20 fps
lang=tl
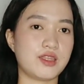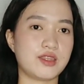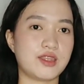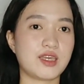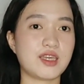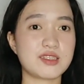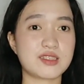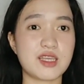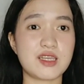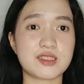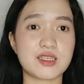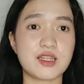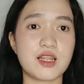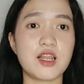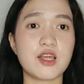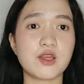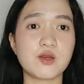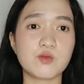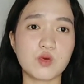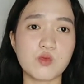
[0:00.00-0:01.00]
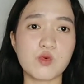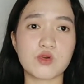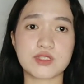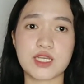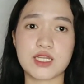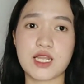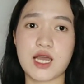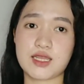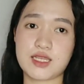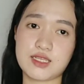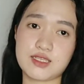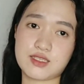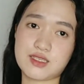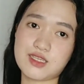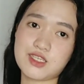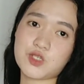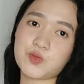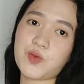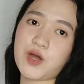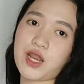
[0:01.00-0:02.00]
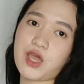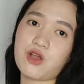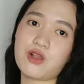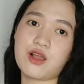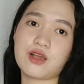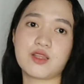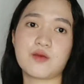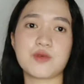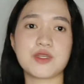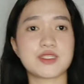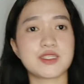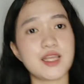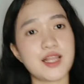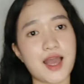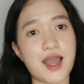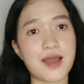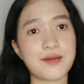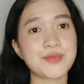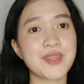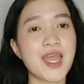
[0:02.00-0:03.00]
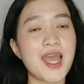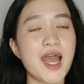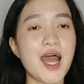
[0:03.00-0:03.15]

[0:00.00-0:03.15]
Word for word: Like, isa-isa na lang yung bubuksan natin since pareho lang naman sila.